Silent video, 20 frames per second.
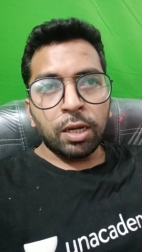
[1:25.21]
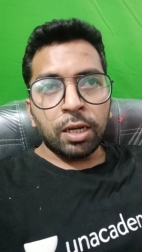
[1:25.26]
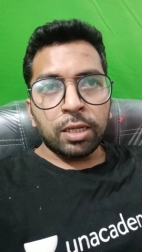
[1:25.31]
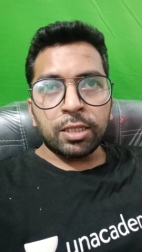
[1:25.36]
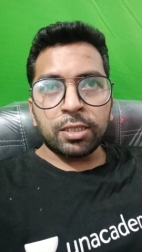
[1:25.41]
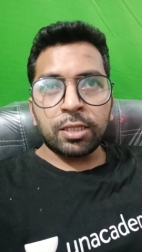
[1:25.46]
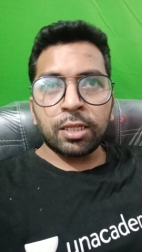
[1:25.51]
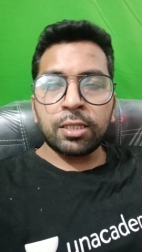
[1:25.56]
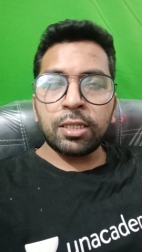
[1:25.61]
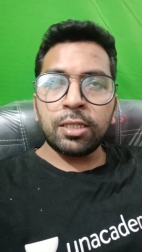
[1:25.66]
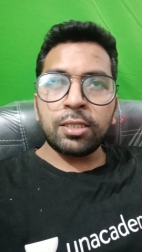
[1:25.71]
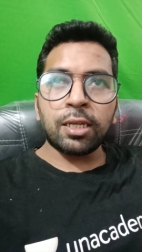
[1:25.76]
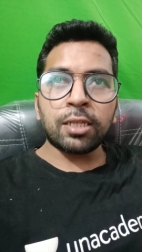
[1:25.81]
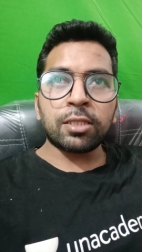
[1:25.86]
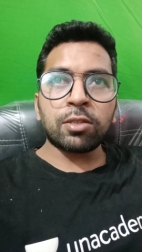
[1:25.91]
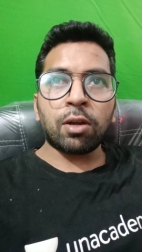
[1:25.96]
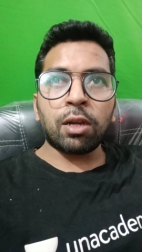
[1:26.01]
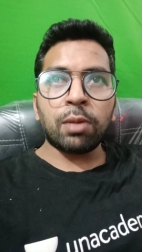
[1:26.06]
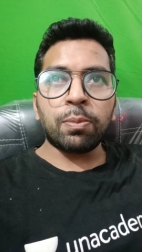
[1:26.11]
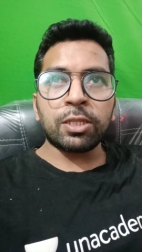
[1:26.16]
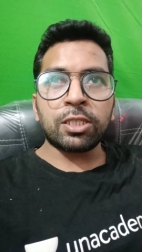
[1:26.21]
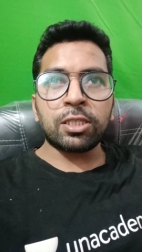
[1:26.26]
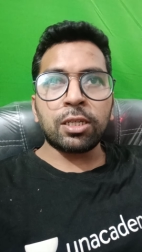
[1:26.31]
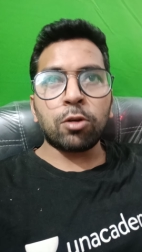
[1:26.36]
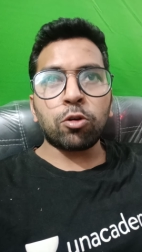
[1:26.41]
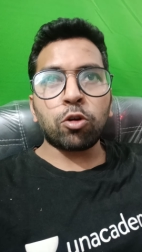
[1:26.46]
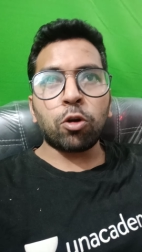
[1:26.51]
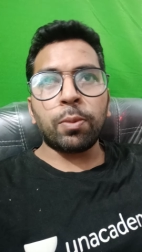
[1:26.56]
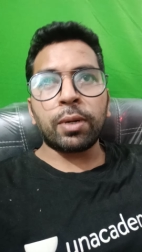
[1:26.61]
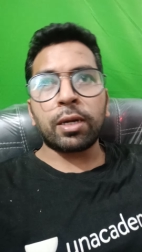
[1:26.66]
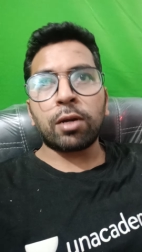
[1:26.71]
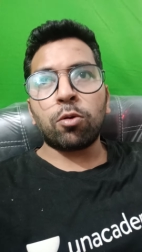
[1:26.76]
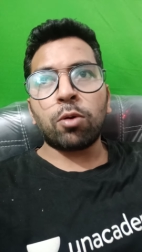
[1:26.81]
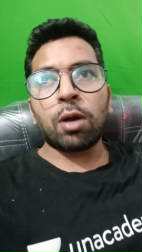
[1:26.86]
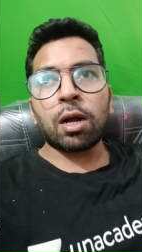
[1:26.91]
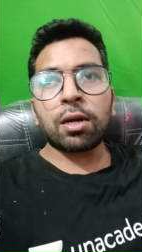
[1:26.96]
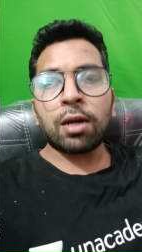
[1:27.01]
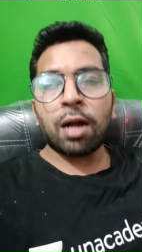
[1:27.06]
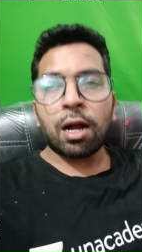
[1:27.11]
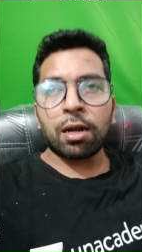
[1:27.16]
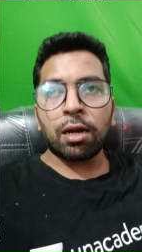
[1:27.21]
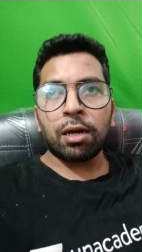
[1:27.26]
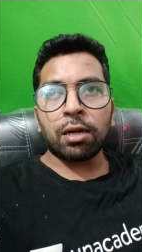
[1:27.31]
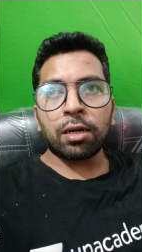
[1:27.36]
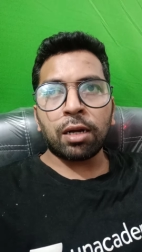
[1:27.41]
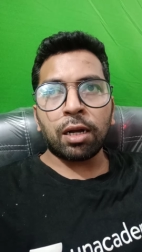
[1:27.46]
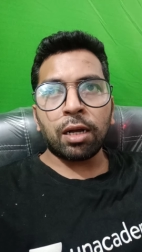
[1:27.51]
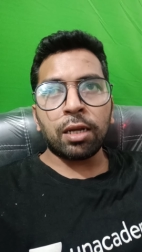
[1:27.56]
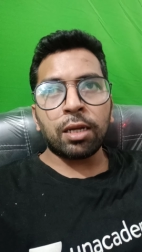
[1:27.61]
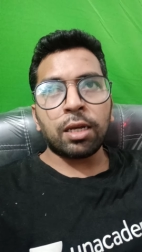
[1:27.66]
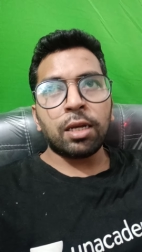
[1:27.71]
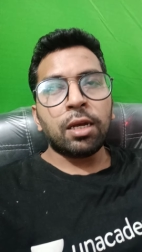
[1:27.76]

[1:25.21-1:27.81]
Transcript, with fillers: जैसे सी वाले बच्चे हैं उनको मैं कहूँगा काका का